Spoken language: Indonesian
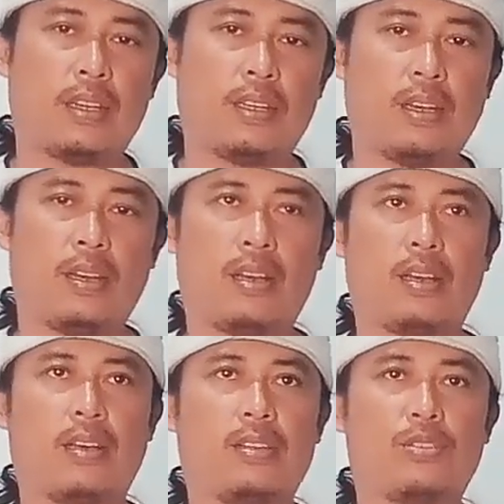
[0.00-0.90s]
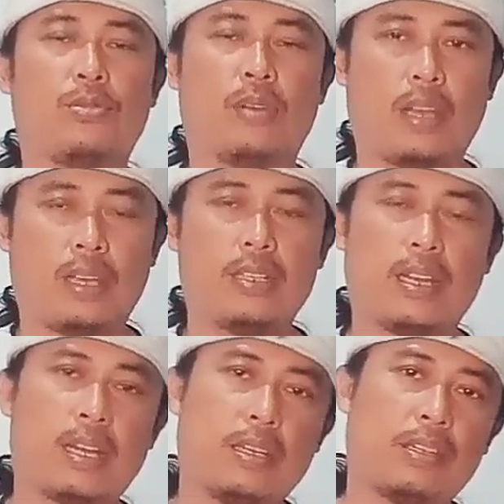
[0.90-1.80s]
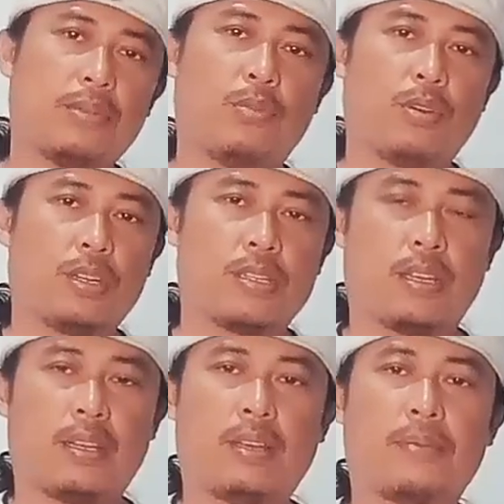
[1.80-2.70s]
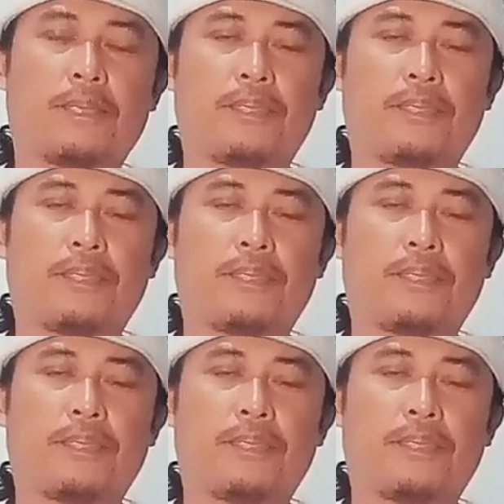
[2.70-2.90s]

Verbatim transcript: ada sungai, silahkan Anda buang di sana.